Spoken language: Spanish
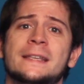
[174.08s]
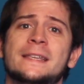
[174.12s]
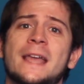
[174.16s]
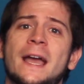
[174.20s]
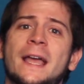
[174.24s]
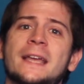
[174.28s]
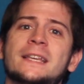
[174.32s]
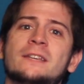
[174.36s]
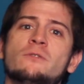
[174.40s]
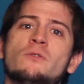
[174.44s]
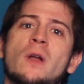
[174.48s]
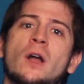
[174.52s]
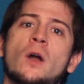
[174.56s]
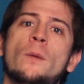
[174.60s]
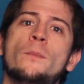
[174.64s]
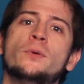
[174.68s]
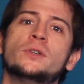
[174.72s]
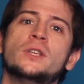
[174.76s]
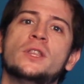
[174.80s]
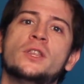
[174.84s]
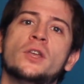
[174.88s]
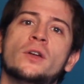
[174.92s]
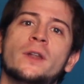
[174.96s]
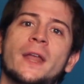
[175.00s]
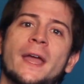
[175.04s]
ya que es una
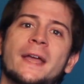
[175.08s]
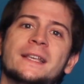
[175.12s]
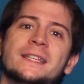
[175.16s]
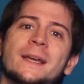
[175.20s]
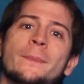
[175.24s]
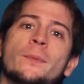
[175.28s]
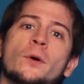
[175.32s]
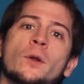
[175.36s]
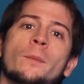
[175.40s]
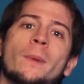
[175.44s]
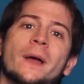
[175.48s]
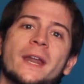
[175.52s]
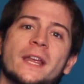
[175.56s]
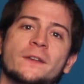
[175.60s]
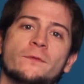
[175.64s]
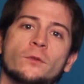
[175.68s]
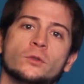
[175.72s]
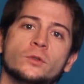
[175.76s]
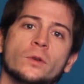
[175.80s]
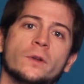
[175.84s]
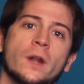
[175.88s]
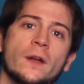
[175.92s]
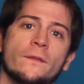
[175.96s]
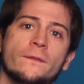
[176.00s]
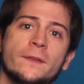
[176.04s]
composición hecha por varias
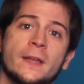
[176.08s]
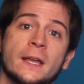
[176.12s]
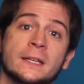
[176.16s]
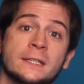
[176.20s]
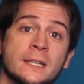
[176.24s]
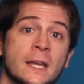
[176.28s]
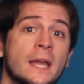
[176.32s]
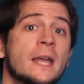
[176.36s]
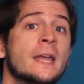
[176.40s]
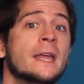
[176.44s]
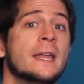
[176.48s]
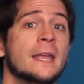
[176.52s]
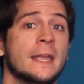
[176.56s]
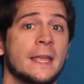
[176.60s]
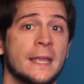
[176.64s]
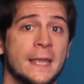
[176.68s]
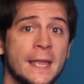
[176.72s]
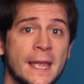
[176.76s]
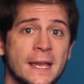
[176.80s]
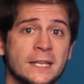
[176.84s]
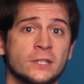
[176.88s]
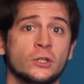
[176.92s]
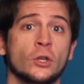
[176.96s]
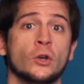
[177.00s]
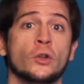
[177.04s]
fotografías,
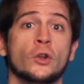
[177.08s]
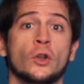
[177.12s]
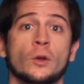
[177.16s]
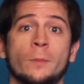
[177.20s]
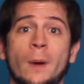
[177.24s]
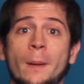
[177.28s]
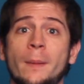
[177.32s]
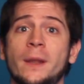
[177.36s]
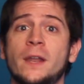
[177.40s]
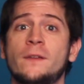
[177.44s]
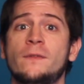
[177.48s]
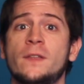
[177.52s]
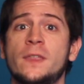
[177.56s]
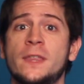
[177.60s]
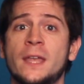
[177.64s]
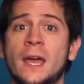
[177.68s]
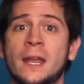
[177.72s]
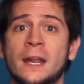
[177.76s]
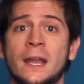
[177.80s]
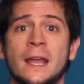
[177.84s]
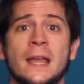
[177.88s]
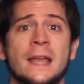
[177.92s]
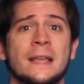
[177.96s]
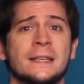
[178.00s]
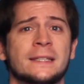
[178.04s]
y esto nos va a
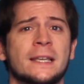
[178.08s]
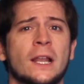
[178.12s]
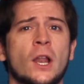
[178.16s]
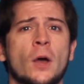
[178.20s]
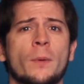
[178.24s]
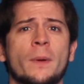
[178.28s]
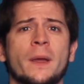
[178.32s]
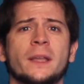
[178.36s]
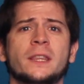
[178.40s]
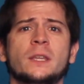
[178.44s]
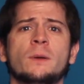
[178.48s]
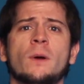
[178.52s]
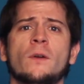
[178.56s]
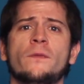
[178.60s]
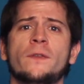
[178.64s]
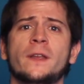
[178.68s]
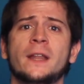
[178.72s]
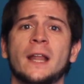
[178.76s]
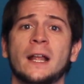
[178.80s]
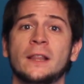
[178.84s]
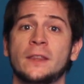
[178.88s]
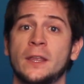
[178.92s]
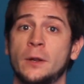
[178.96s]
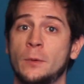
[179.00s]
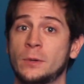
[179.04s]
beneficiar si el objetivo
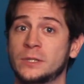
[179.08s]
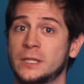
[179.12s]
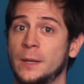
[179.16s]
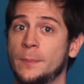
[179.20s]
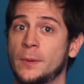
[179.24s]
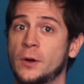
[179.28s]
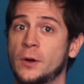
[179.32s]
final de nuestra